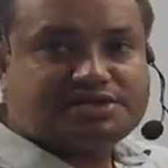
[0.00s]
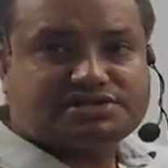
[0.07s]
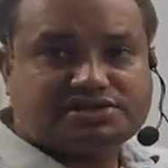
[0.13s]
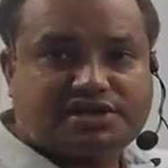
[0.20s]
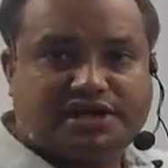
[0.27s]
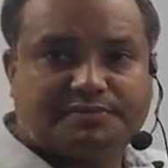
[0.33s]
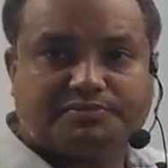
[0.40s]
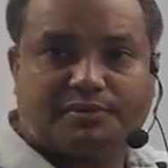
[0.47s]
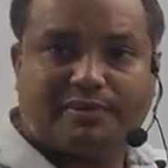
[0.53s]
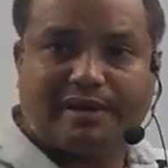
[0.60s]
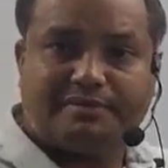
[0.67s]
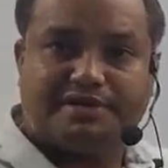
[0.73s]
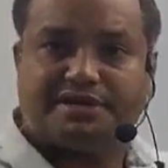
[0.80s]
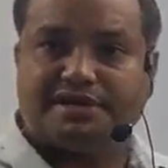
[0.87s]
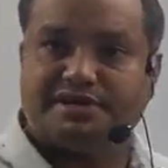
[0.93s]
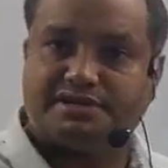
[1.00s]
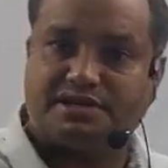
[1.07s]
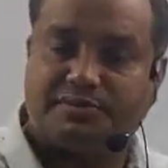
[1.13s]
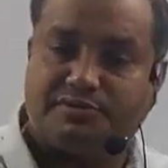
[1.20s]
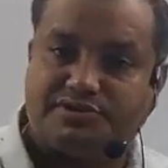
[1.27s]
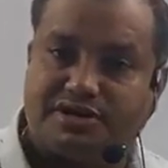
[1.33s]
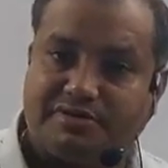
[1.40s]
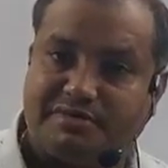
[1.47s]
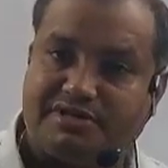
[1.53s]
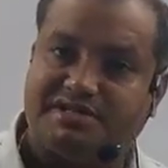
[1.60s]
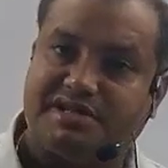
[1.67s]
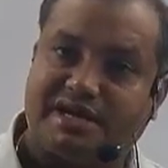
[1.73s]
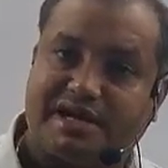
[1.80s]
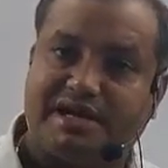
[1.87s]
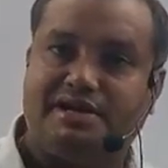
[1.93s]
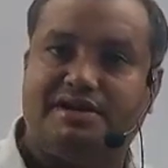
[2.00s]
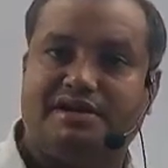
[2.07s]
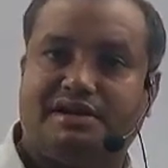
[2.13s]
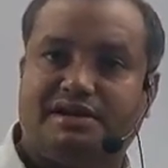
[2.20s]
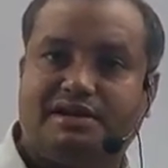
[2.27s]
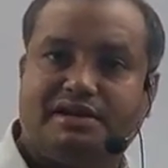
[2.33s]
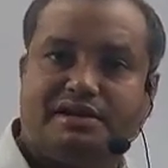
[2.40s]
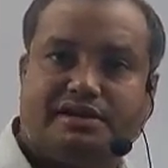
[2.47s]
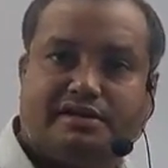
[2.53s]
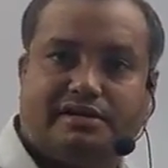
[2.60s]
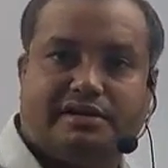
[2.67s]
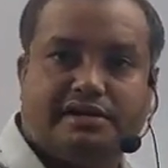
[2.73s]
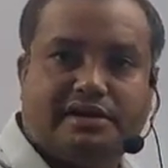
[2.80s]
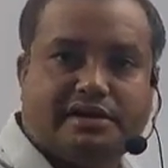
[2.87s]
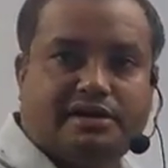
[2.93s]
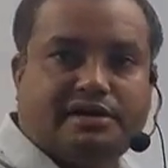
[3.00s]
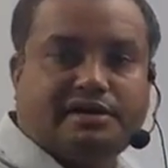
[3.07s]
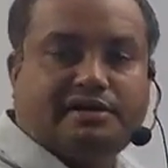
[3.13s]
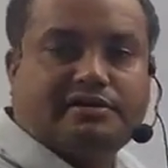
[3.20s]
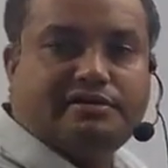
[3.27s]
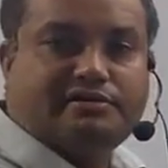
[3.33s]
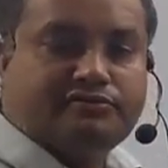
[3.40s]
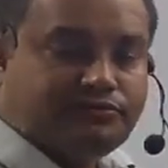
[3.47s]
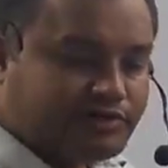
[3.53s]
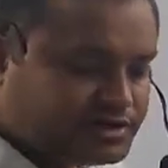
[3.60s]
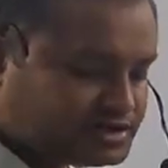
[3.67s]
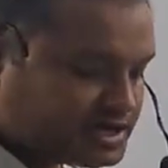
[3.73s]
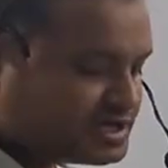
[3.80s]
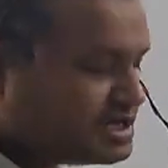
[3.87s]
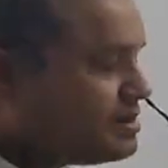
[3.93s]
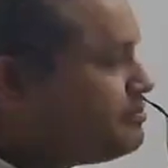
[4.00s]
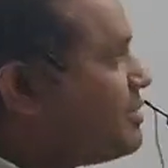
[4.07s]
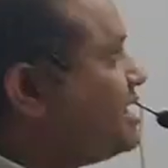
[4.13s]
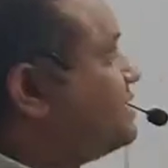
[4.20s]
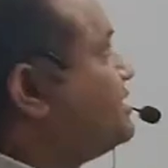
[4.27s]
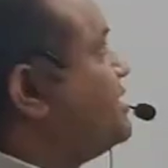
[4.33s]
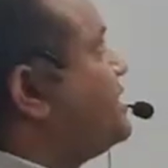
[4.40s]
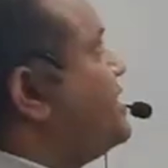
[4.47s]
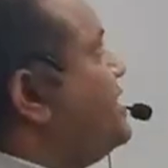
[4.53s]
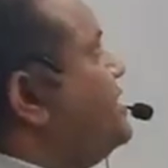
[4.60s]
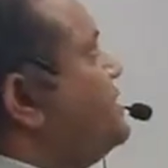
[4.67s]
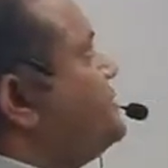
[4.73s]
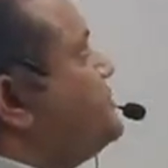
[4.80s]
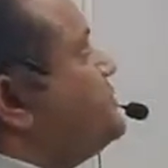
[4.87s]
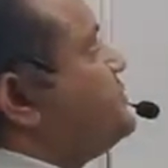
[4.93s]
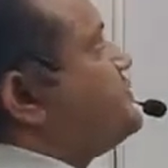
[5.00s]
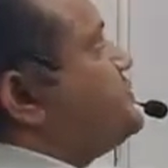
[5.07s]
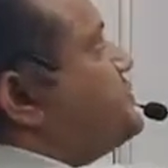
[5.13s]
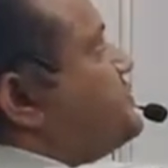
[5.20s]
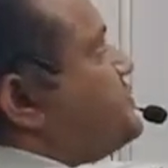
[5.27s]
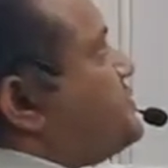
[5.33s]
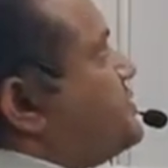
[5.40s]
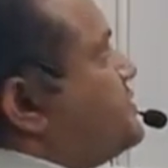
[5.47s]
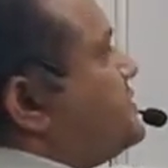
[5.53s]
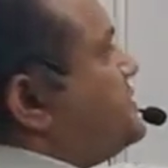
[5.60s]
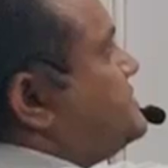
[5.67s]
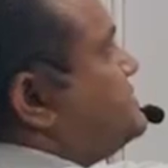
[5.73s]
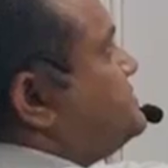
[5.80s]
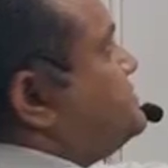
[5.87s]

डिस्क्रीट प्रोबेबिलिटी डिस्ट्रीब्यूशन में सेकंड फंक्शन की हम बात कर रहे हैं